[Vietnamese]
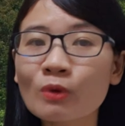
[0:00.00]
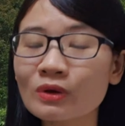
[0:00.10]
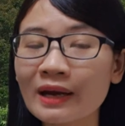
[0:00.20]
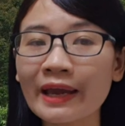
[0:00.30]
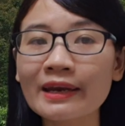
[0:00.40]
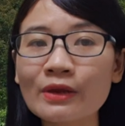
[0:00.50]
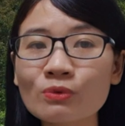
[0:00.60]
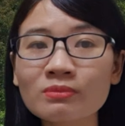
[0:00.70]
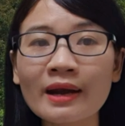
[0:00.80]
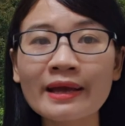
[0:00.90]
một ngày nếu
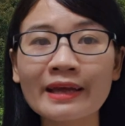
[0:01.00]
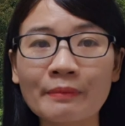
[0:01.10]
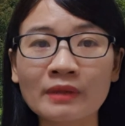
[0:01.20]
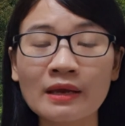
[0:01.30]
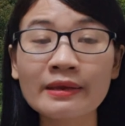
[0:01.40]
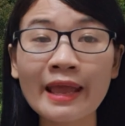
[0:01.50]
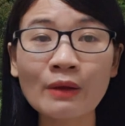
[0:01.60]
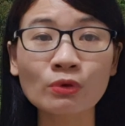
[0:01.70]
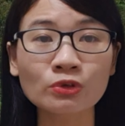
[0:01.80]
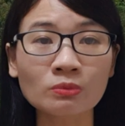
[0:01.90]
chúng ta cảm thấy da
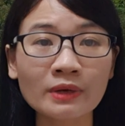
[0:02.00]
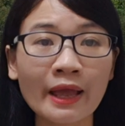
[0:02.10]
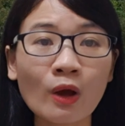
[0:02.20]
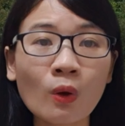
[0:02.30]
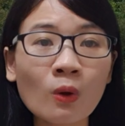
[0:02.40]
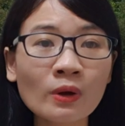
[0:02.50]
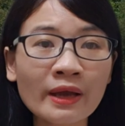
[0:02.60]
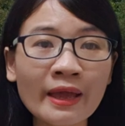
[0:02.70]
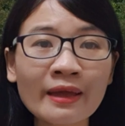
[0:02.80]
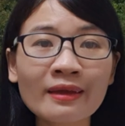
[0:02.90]
của chúng ta ok
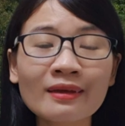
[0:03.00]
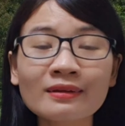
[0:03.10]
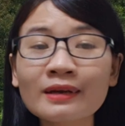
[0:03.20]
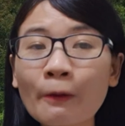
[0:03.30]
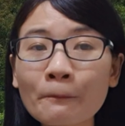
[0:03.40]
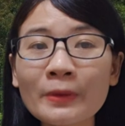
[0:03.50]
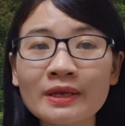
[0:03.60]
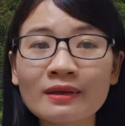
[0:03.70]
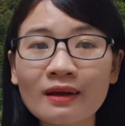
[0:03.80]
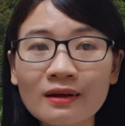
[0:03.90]
không bị
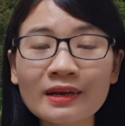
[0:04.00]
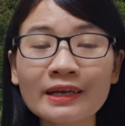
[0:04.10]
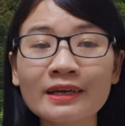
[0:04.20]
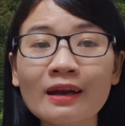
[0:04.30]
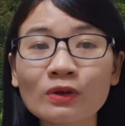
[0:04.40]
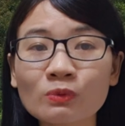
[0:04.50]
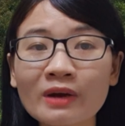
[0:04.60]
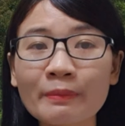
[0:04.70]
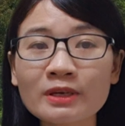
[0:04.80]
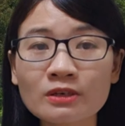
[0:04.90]
kích ứng thì khi đó chúng
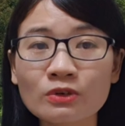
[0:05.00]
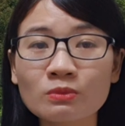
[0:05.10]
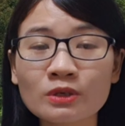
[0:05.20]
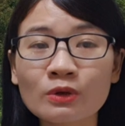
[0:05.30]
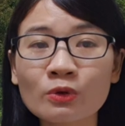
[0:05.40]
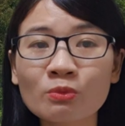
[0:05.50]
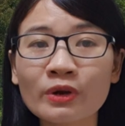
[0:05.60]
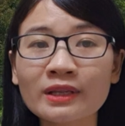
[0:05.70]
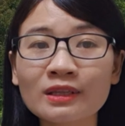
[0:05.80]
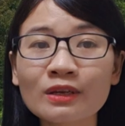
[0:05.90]
ta mới sử dụng serum
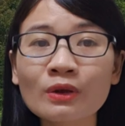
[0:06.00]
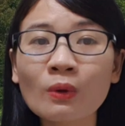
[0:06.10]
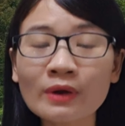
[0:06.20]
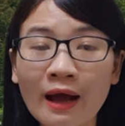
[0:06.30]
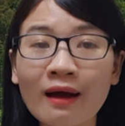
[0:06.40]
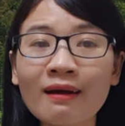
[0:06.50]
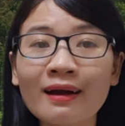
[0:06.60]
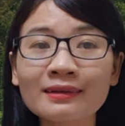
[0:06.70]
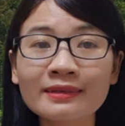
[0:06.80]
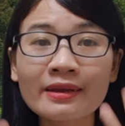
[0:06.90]
retino đó
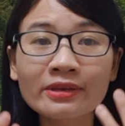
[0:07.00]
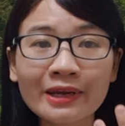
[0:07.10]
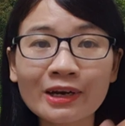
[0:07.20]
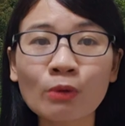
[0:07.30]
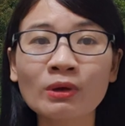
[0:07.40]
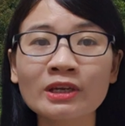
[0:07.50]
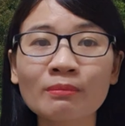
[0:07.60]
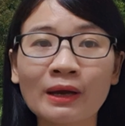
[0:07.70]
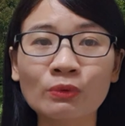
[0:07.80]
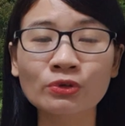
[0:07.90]
ở trên diện rộng ở
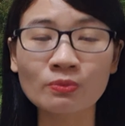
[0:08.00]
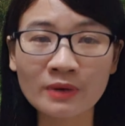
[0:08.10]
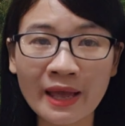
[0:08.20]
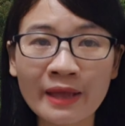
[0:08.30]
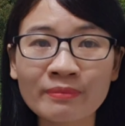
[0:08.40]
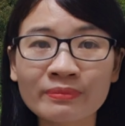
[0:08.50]
trên mặt của chúng ta